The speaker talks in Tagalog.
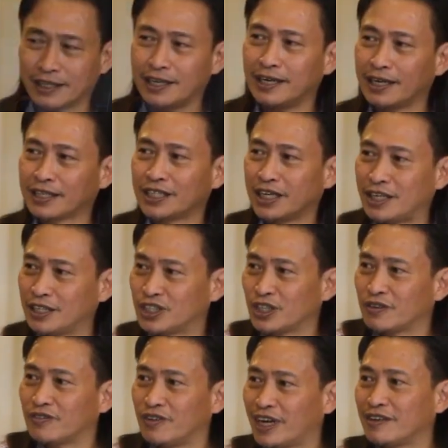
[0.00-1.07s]
It's really a
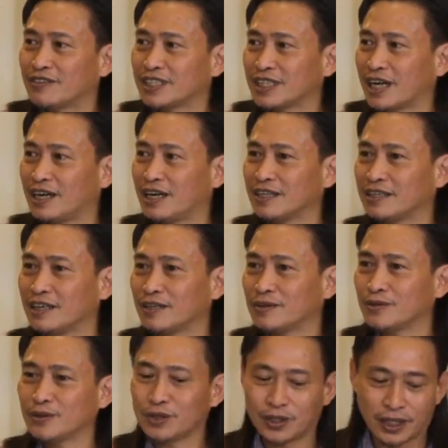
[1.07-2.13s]
change of lifestyle, I think,
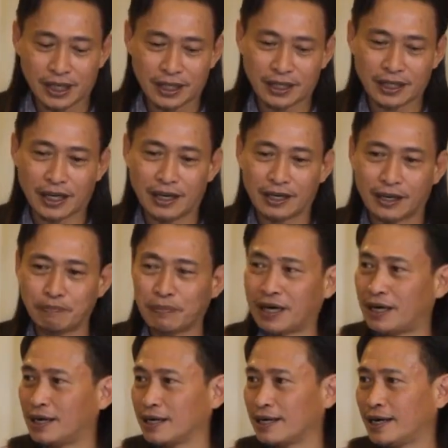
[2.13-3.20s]
kung gusto natin talagang
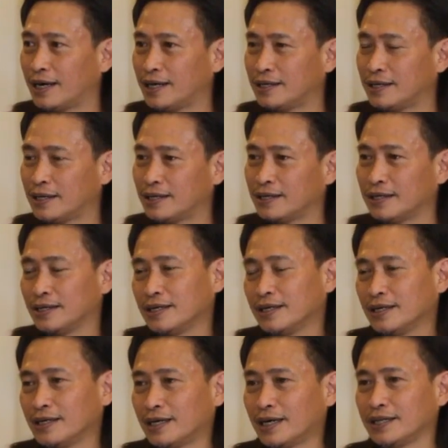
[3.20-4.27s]
pangalagaan ng
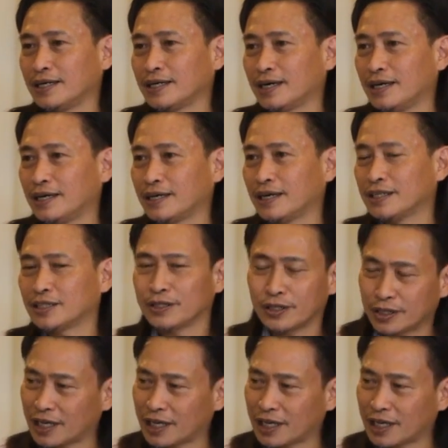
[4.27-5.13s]
ating kalikasan.